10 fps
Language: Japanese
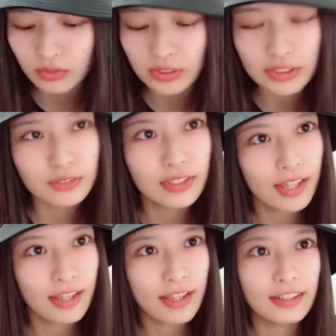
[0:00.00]
私は
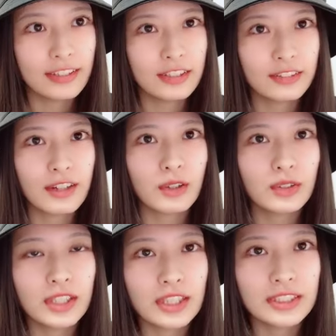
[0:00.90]
ねエンディングはこん
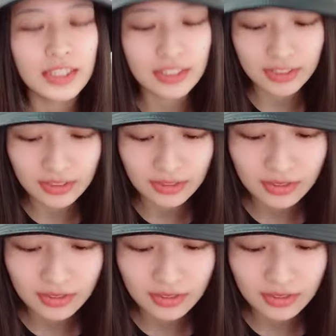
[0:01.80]
な感じです。